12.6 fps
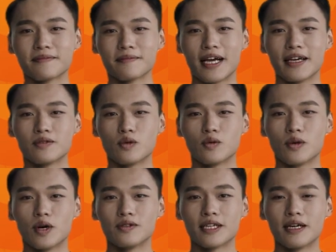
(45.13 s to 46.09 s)
แปดตัว
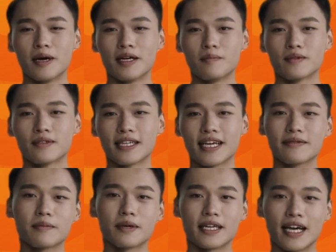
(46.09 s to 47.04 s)
กล้องสามารถหมุนสาย
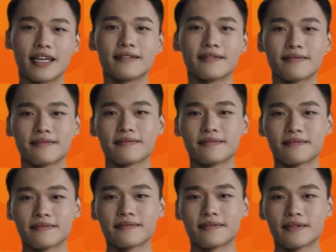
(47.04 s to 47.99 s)
ไปมาได้
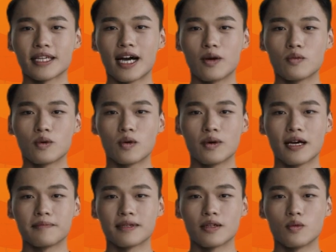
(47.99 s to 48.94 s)
เก้ารอง
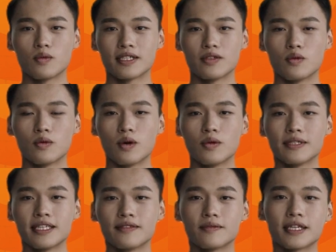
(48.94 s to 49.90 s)
รับ พี โอ อี ตัวกล้อง
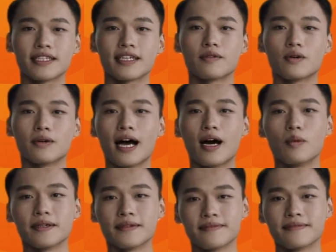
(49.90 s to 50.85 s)
กินไฟ สิบจุดห้า
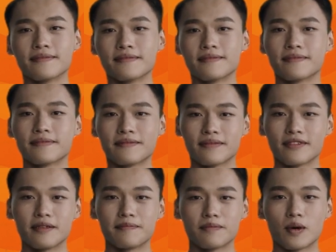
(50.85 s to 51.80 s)
วัตต์
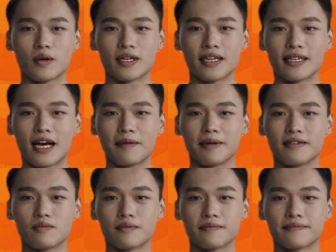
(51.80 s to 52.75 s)
สิบป้องกันน้ำและ
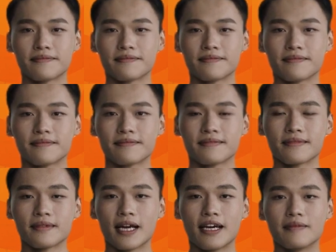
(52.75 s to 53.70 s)
ฝุ่น
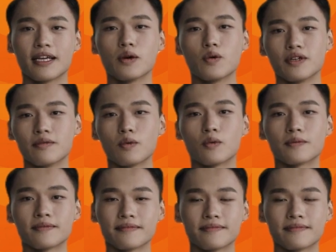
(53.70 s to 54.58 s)
ไอ พี หกสิบหก